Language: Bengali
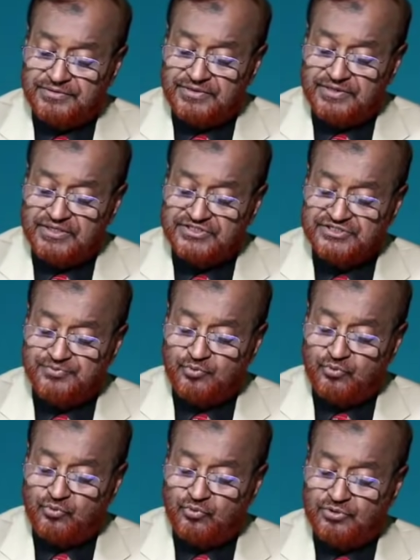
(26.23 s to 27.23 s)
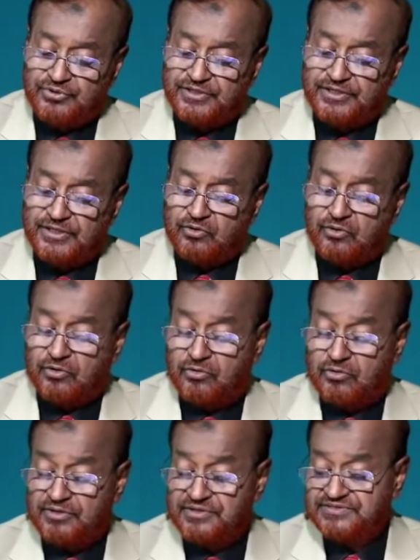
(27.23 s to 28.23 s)
দিনাজপুর থেকে কল
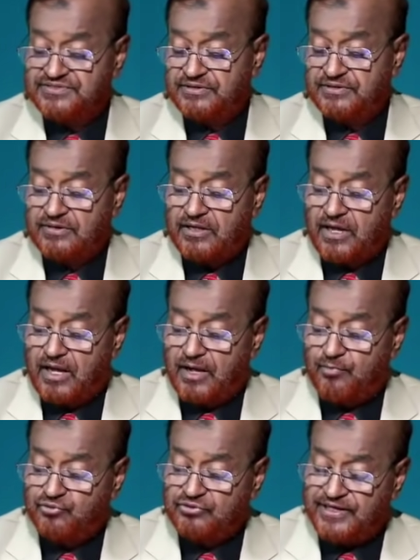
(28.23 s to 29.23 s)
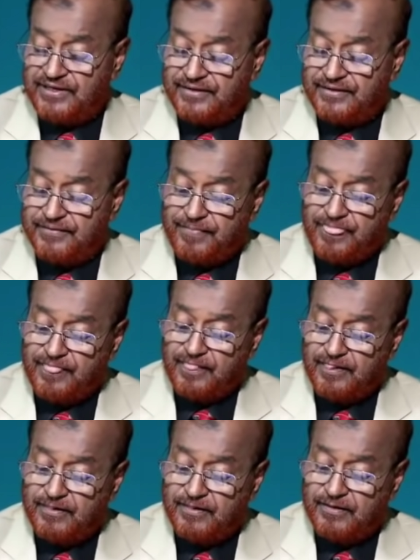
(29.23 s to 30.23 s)
করেছেন আবু তাহের
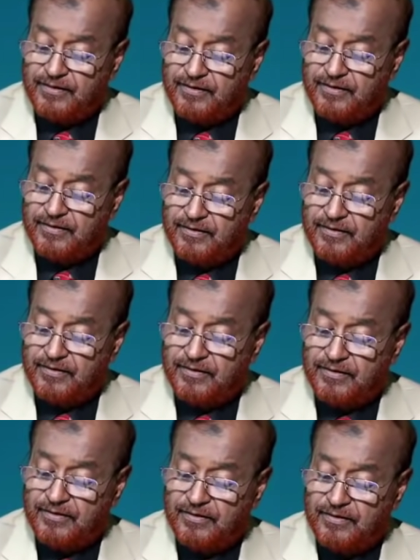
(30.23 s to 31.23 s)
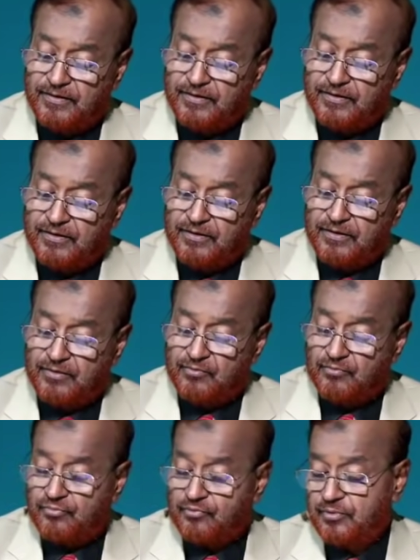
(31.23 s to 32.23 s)
আবু তাহের সিদ্দিকি জি
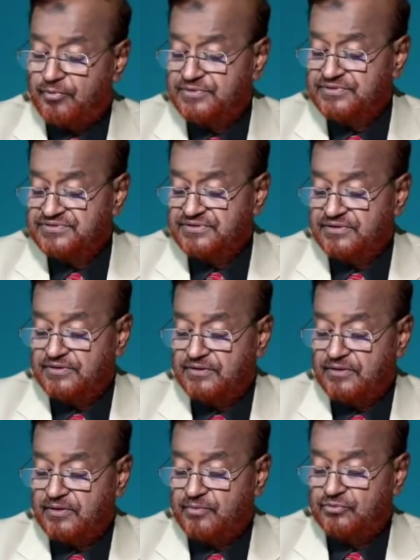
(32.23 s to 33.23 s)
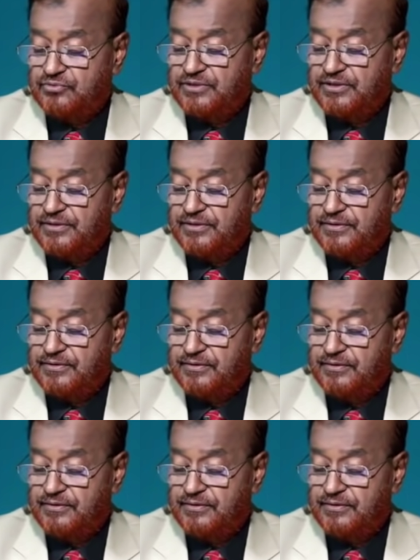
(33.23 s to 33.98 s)
প্রফেসর আবু তাহের